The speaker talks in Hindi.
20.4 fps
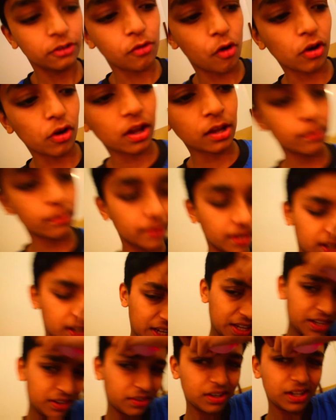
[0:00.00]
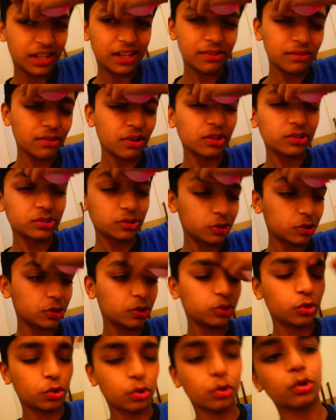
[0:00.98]
ब्लॉगिंग भी डेली ब्लॉगिंग से
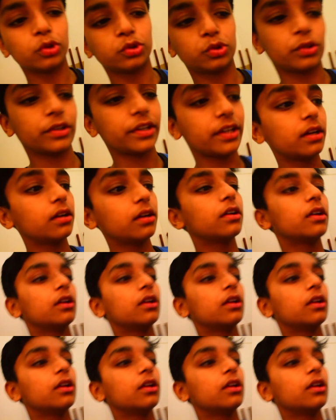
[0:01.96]
शुरू हो चुकी है